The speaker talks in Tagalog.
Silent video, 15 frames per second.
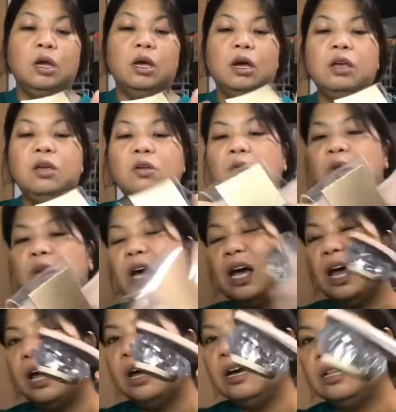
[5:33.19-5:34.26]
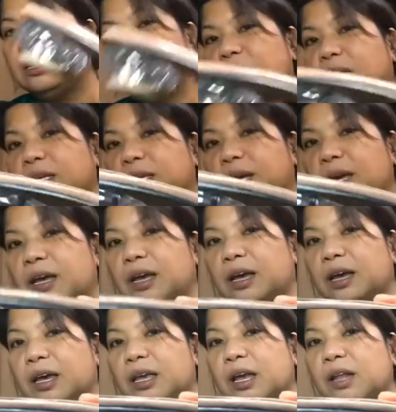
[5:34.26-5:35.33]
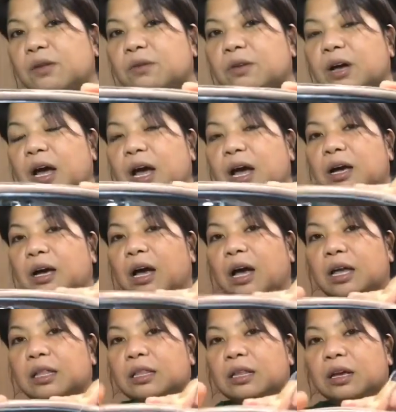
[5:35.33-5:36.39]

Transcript: Ayun o, nakaangat kasi. Ayan o, nakaangat.